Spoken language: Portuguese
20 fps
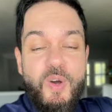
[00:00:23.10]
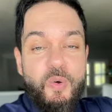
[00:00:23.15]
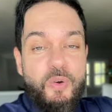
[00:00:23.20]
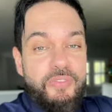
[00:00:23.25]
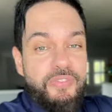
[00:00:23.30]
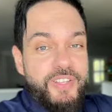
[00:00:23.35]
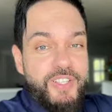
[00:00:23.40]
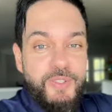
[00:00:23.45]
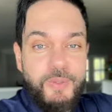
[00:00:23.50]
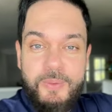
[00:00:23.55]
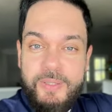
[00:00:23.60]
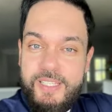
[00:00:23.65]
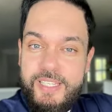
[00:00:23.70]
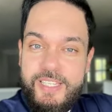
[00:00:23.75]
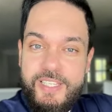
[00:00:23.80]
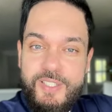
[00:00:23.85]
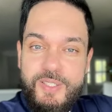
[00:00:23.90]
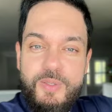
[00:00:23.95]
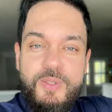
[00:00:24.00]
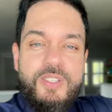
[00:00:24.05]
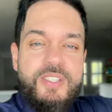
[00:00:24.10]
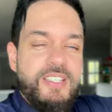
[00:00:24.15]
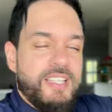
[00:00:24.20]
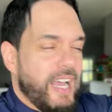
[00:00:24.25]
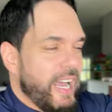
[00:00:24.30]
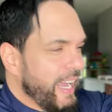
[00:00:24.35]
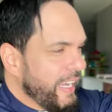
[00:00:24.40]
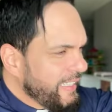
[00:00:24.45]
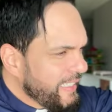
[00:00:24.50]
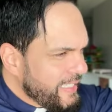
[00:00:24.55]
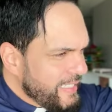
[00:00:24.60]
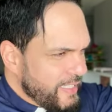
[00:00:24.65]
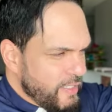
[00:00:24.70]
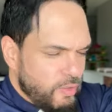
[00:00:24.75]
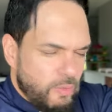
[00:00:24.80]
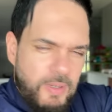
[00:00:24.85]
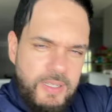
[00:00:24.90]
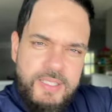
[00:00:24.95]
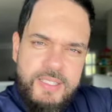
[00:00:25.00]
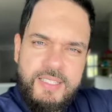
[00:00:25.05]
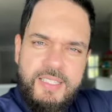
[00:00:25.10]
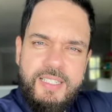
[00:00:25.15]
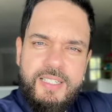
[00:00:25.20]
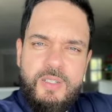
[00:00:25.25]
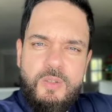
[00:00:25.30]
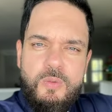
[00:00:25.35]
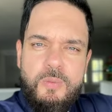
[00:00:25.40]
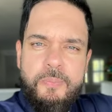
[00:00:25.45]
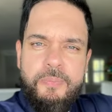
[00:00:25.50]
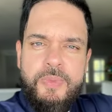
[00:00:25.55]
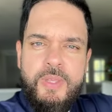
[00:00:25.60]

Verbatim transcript: ouvindo isso? Sai dessa situação.